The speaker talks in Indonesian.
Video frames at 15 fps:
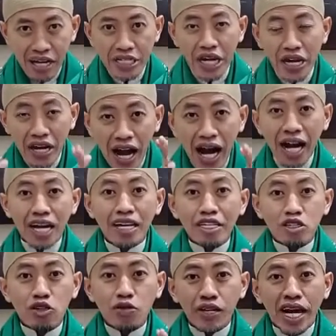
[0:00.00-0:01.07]
Dan ahli
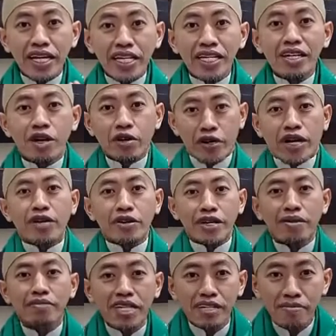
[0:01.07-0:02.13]
surga ini orang-orang
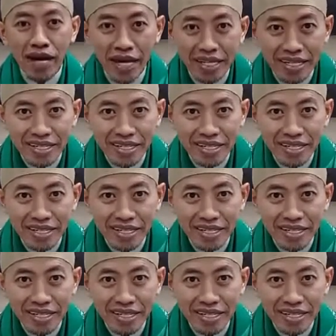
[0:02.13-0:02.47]
beriman.